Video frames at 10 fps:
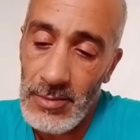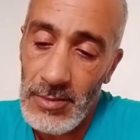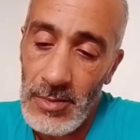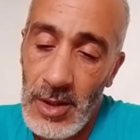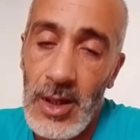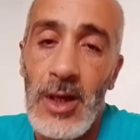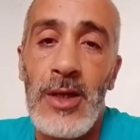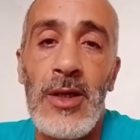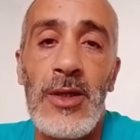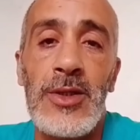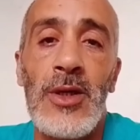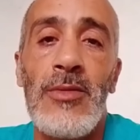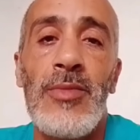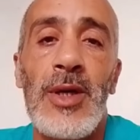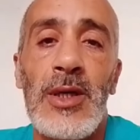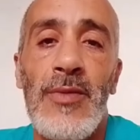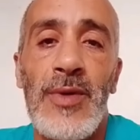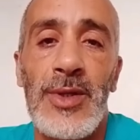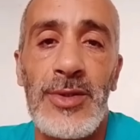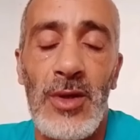قال لي هشام البركه في راسك
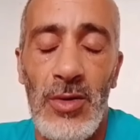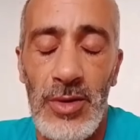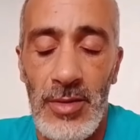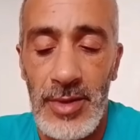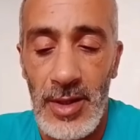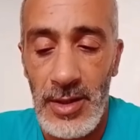اخويا عبد الرحيم